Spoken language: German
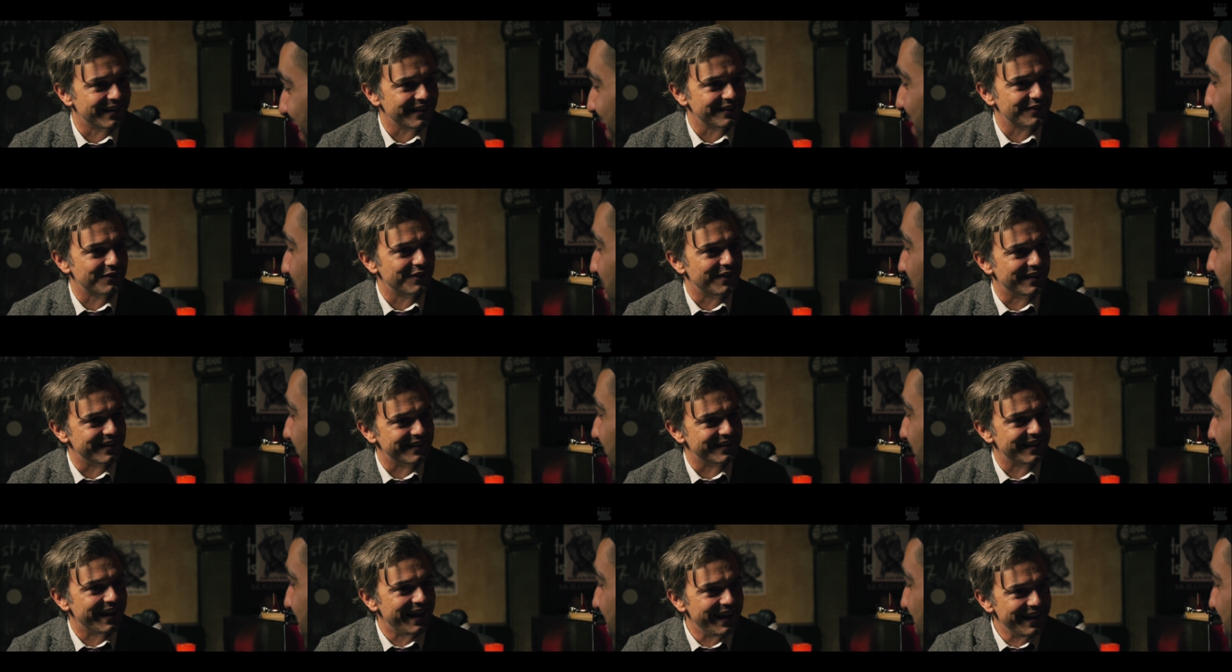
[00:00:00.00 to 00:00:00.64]

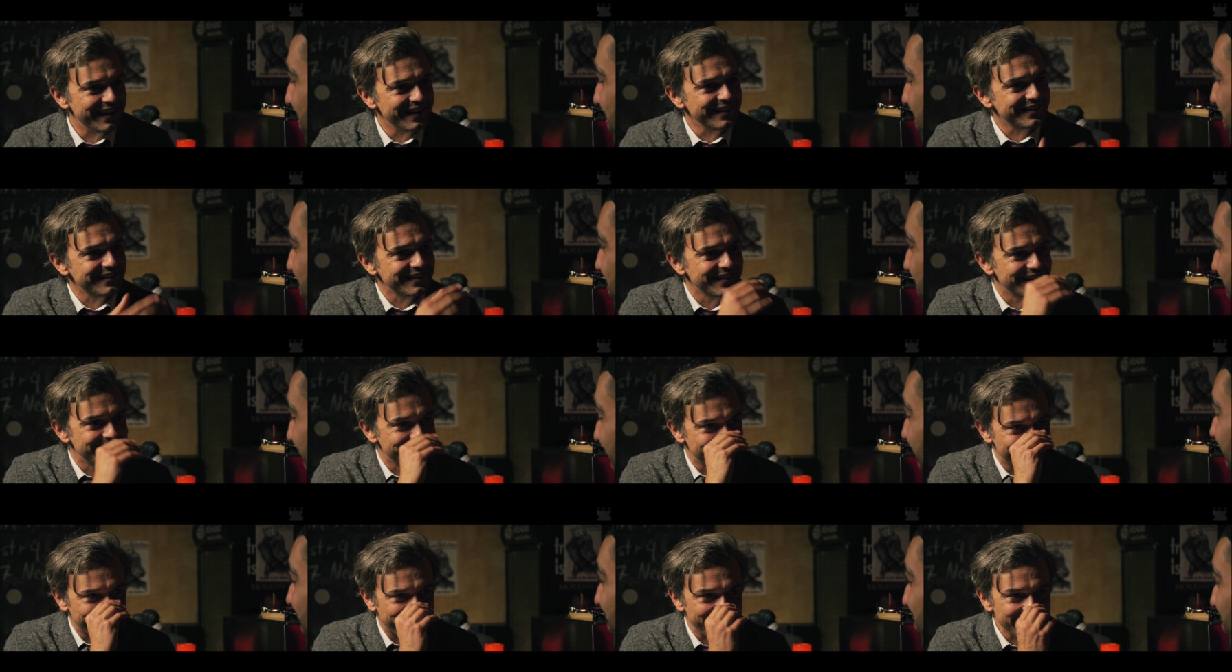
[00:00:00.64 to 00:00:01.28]
Respekt. Ehrlich?
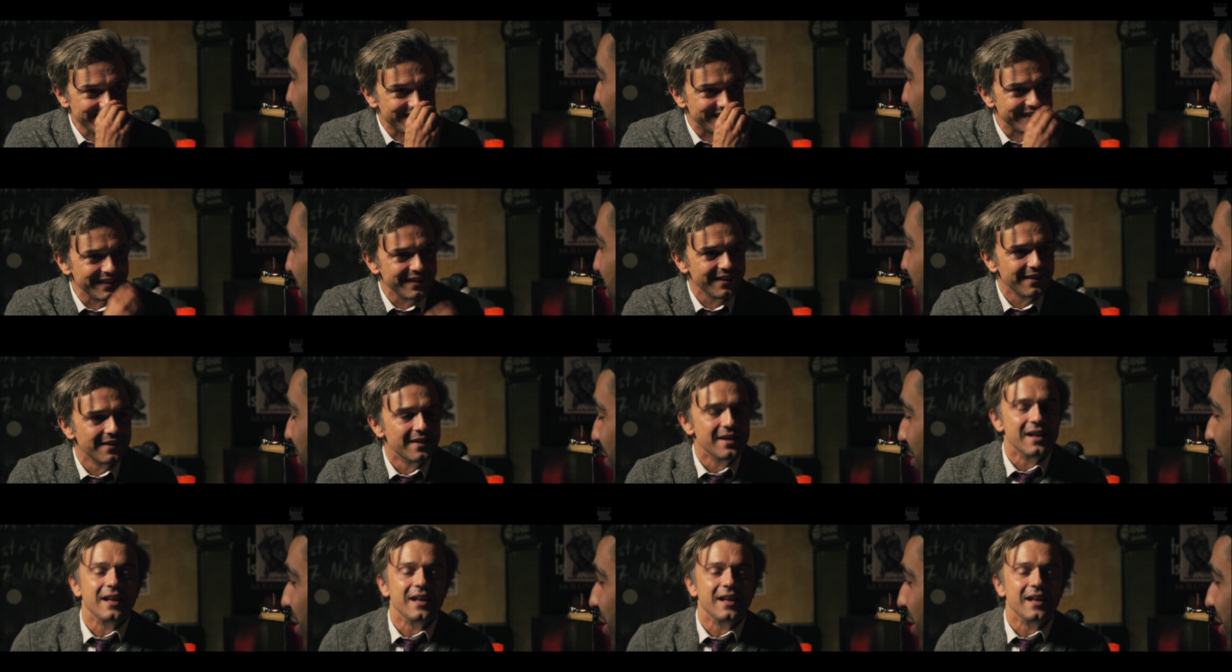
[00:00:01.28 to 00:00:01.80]
Ja, ja, Kennt wirklich, sie?